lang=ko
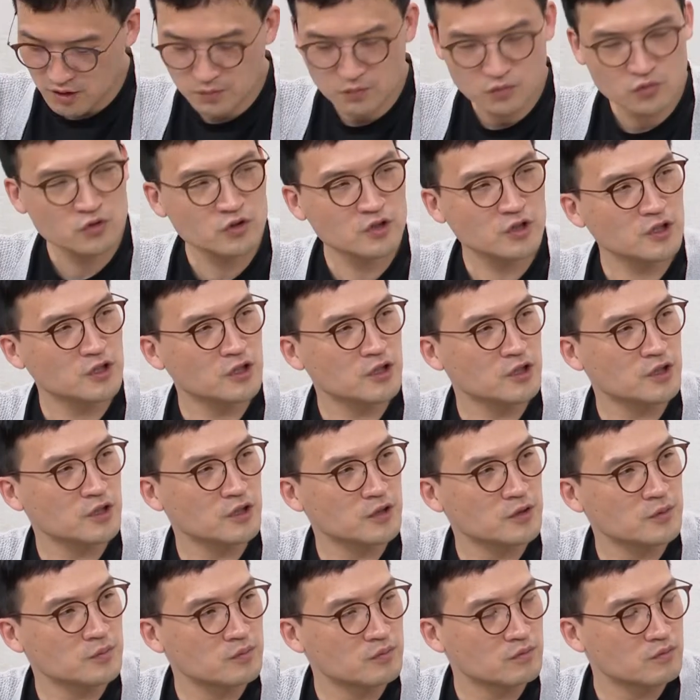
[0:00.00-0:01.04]

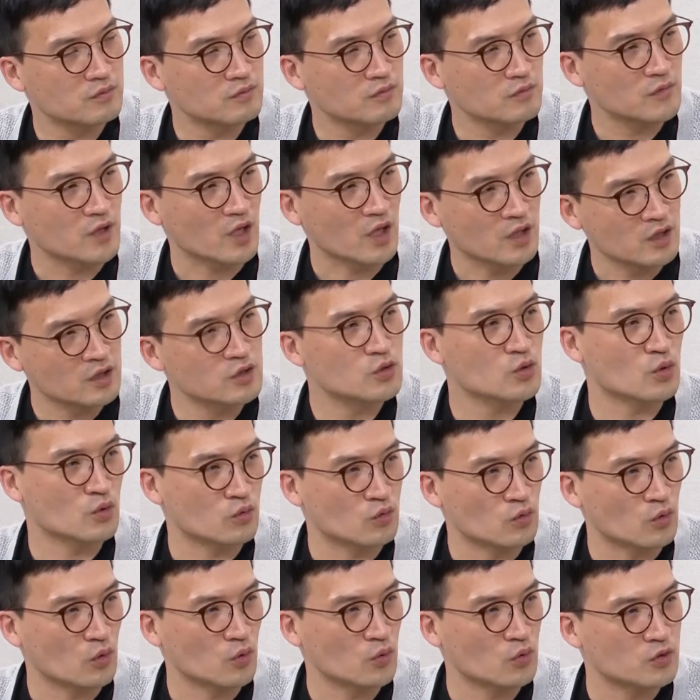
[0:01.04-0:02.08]
신부님
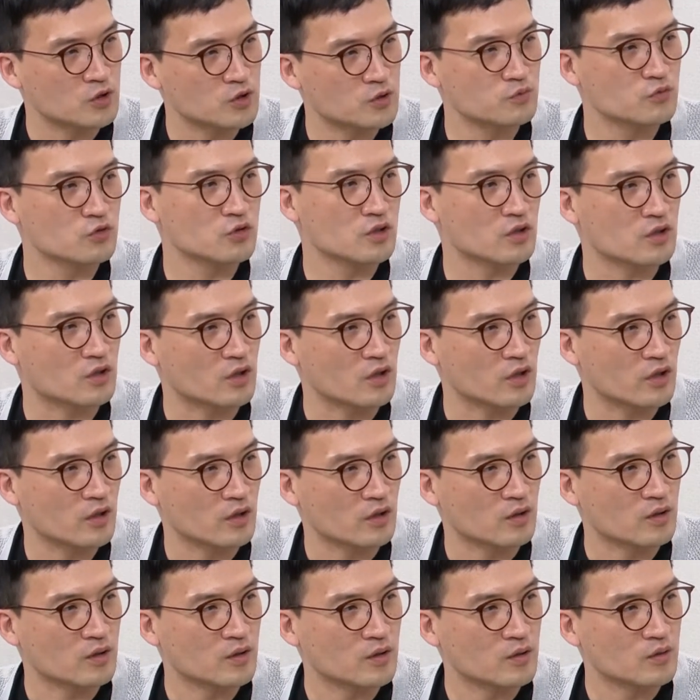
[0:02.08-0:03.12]
개인적으로
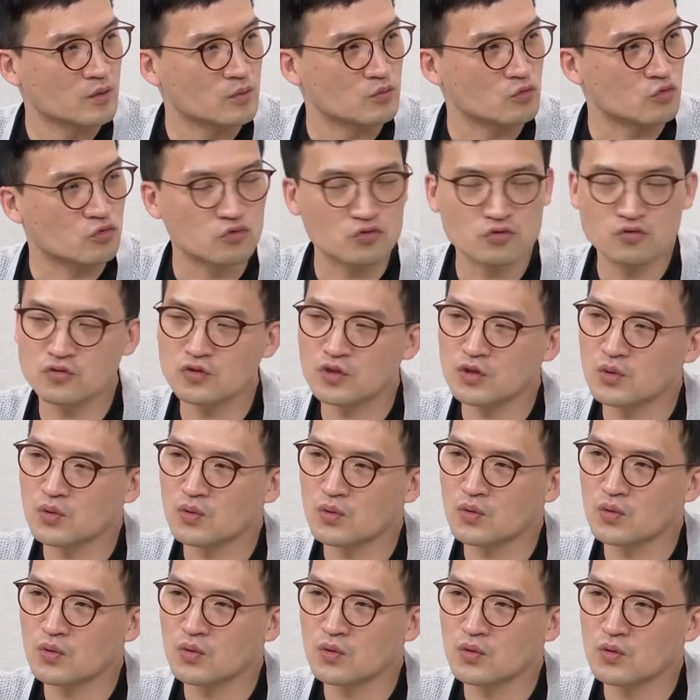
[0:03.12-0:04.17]
신부님께
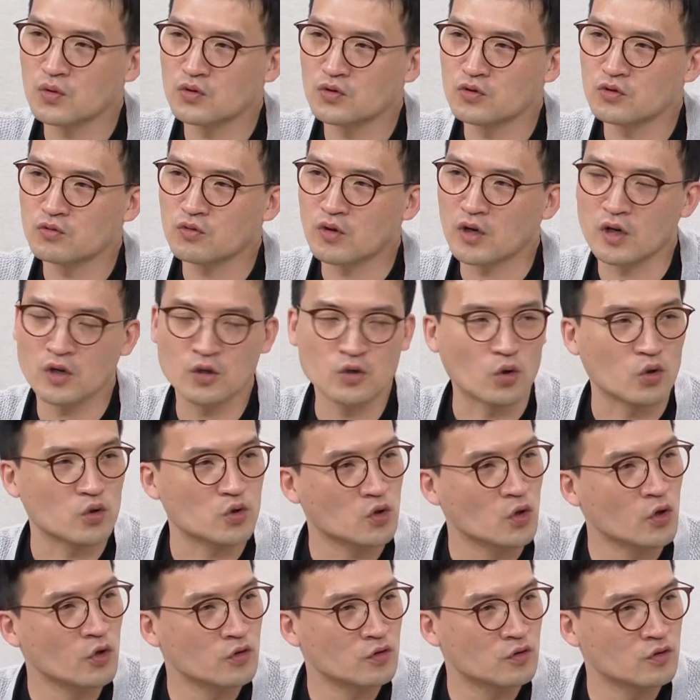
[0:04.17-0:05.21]
묵주기도는 과연
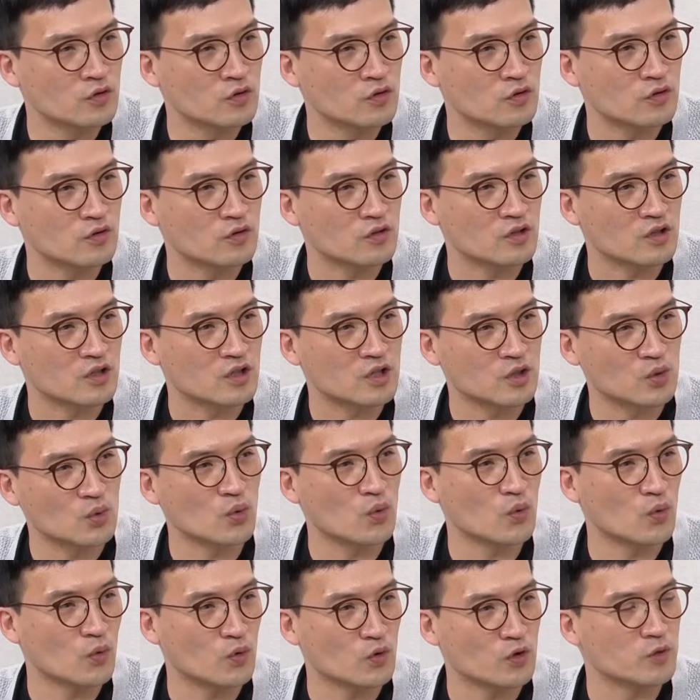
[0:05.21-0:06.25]
어떤
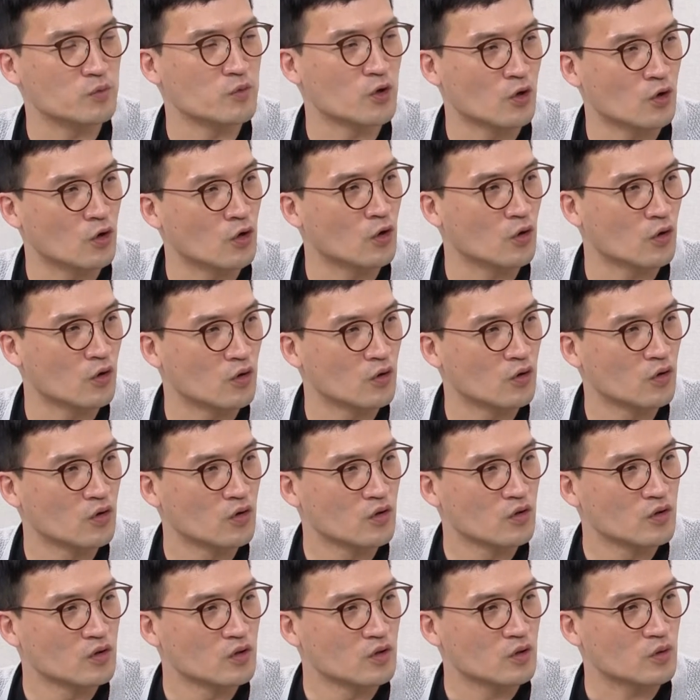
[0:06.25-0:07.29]
기도이며
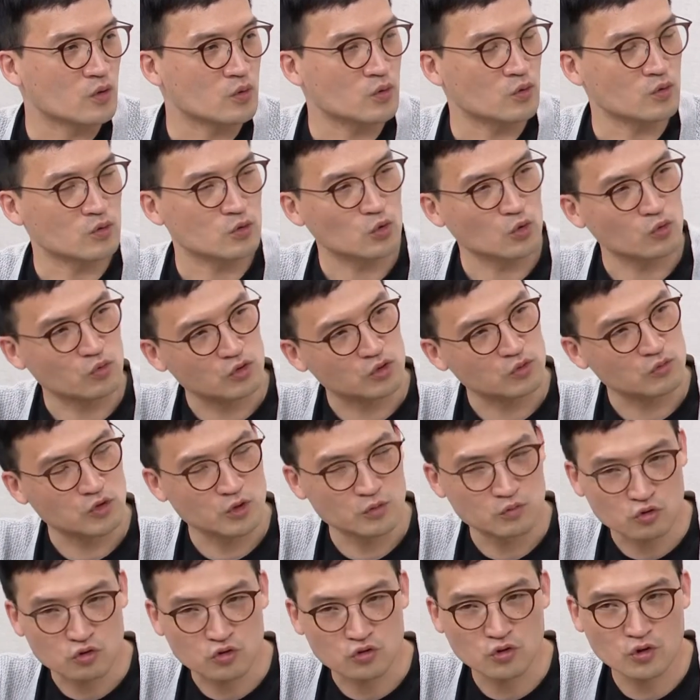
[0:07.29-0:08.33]
어떤 또이
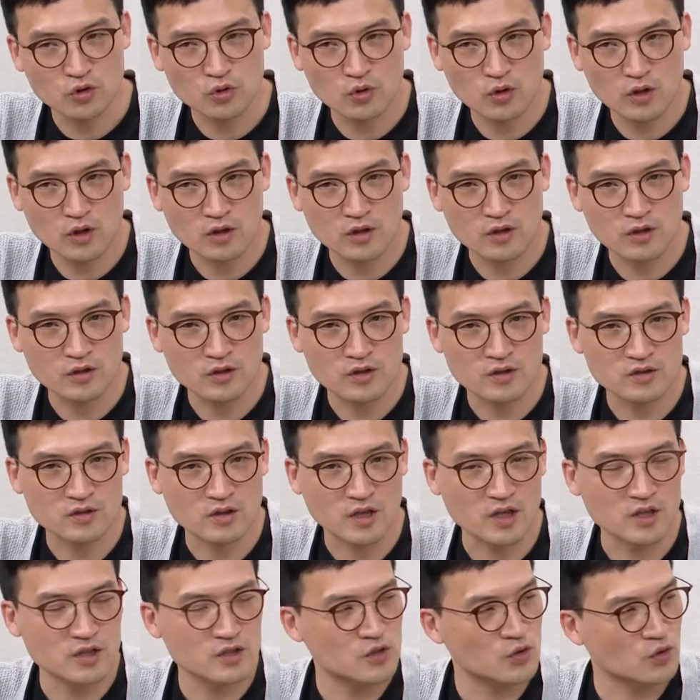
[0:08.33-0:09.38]
묵주기도와 관련해서
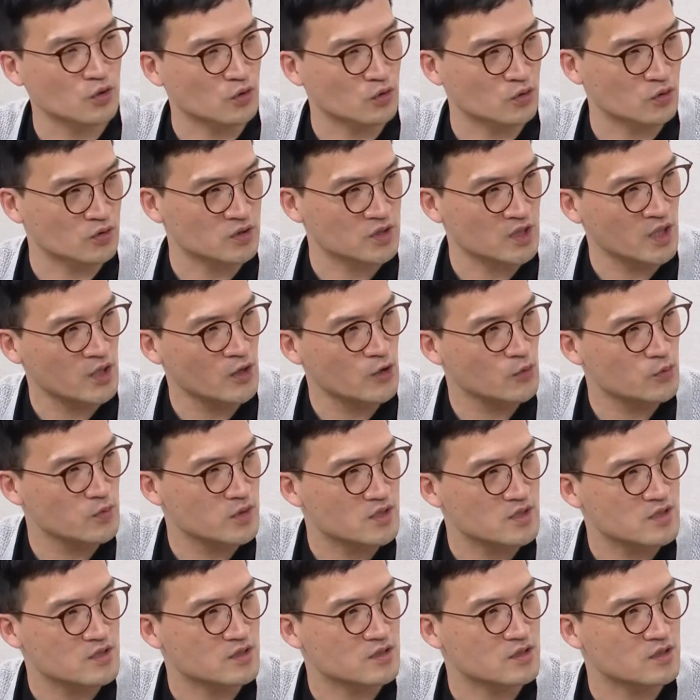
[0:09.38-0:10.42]
개인적인 어떤 체험이
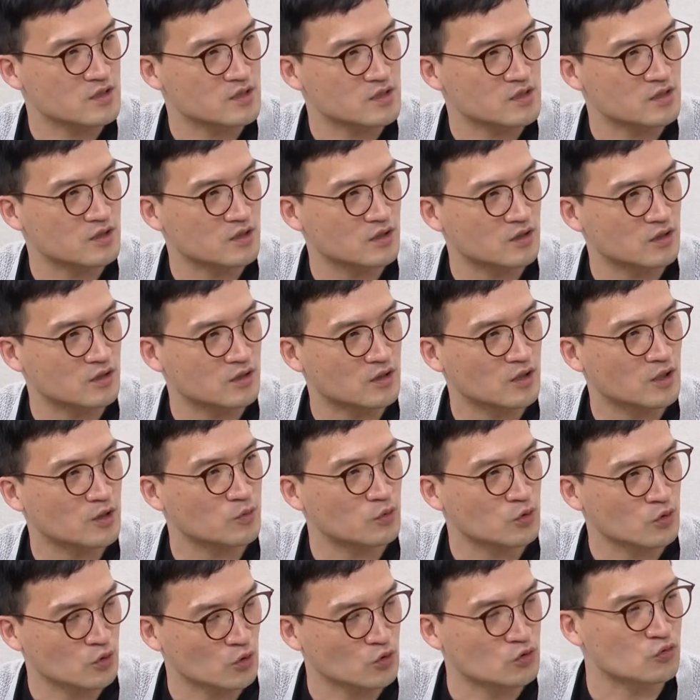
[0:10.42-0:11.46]
있으신지
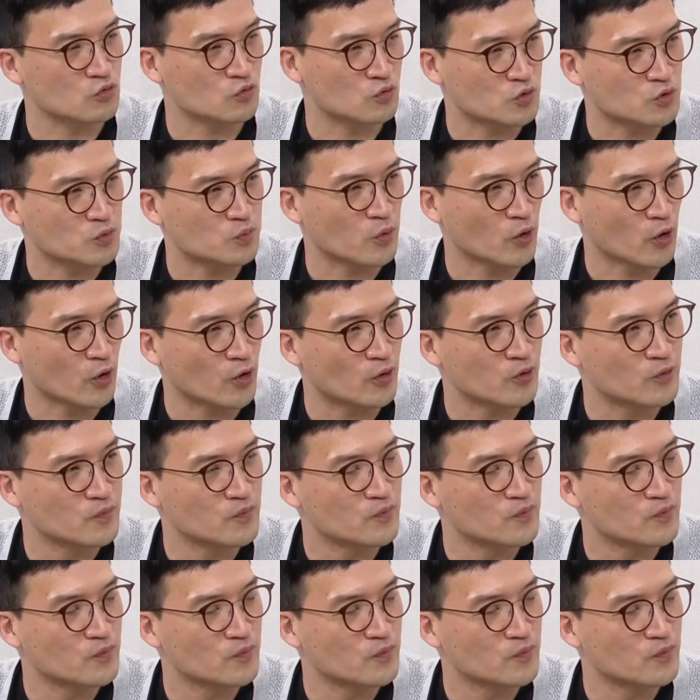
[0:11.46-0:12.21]
한번 여쭙고 싶어요.